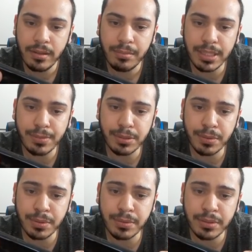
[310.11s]
Bas bas
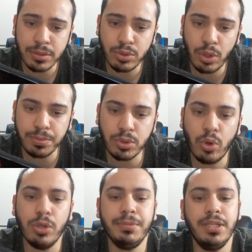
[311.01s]
bas bas. bas. Robs
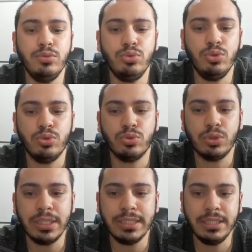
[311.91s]
oğlum niye duruyorsunuz
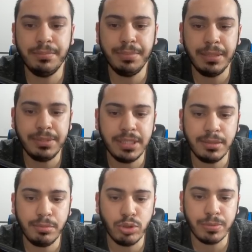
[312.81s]
lan? Şimdi benim
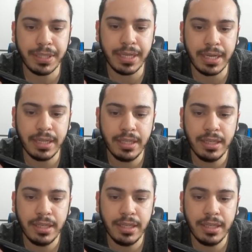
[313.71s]
sinirimi bozmayın ha.